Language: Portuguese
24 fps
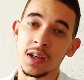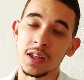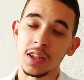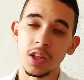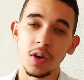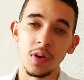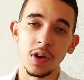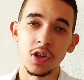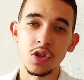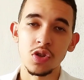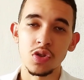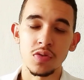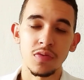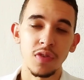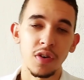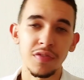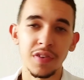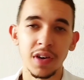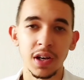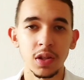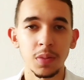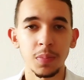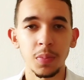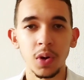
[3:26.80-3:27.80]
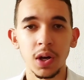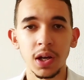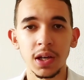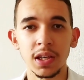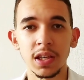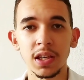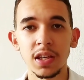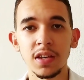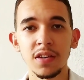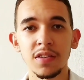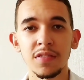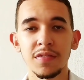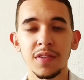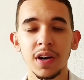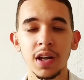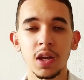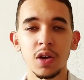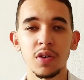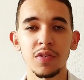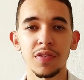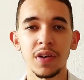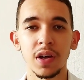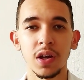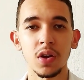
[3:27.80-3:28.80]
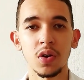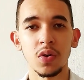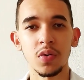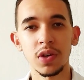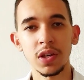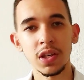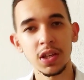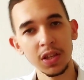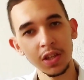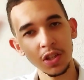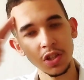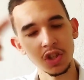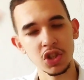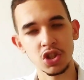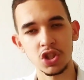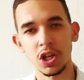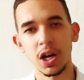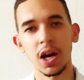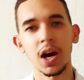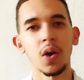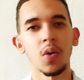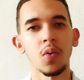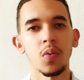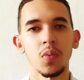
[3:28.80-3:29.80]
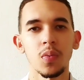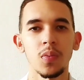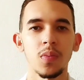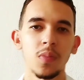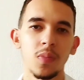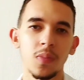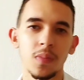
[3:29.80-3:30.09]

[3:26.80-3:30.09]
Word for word: Então é isso, vou ficando por aqui. Valeu, falou e tchau!